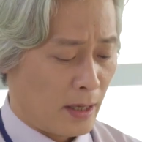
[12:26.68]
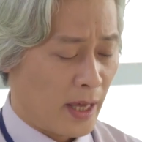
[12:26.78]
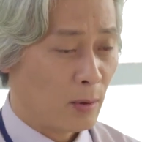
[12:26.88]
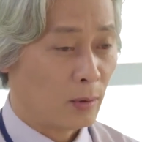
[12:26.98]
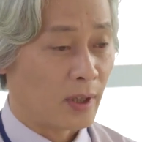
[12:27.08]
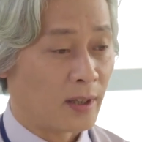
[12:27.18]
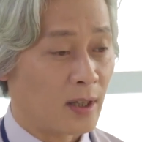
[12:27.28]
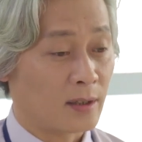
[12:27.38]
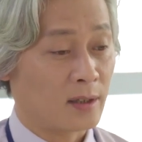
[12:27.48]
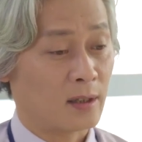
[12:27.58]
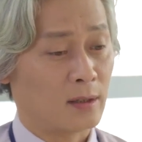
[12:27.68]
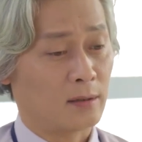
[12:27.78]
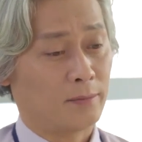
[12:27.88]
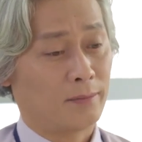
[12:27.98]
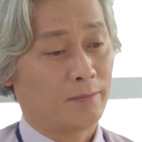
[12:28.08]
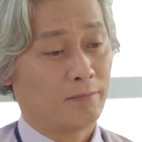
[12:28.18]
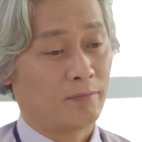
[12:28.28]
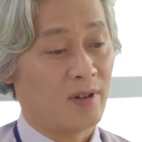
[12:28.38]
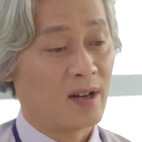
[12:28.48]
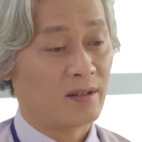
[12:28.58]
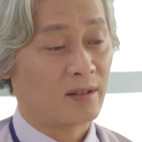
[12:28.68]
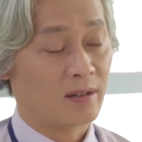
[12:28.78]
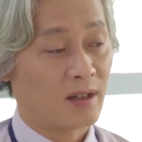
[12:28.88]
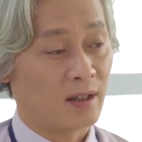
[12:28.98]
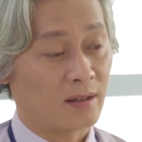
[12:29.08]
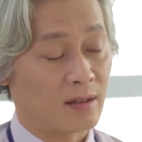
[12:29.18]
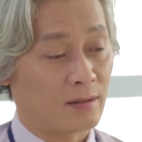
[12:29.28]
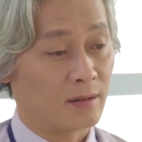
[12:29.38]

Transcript: 해고 대상자 블랙리스트가 있다는